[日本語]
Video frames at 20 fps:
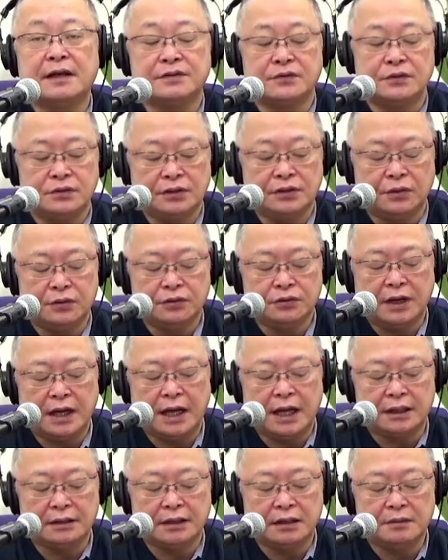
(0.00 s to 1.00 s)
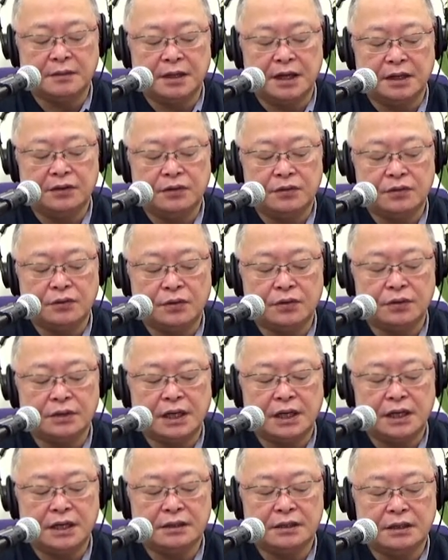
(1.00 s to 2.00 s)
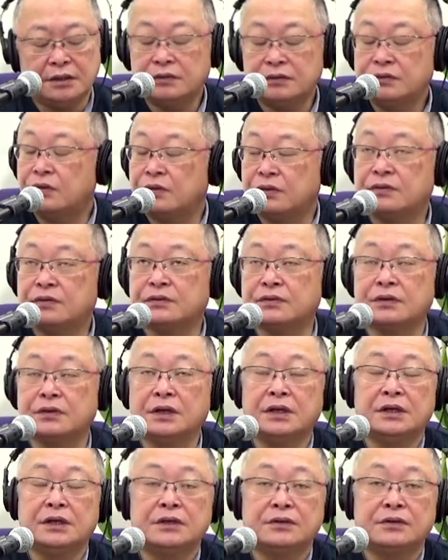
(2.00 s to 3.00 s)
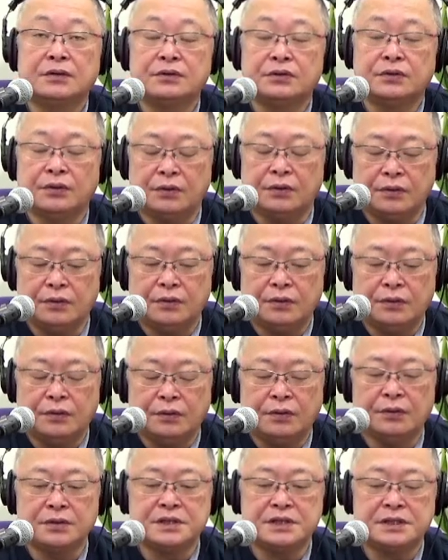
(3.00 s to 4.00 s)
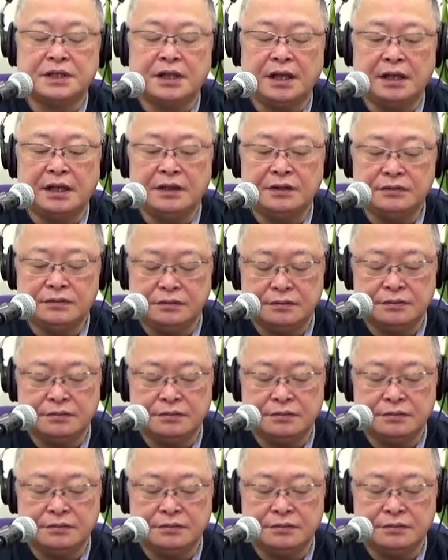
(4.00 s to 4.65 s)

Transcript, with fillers: そういったことが当たり前のように行われているということを報じている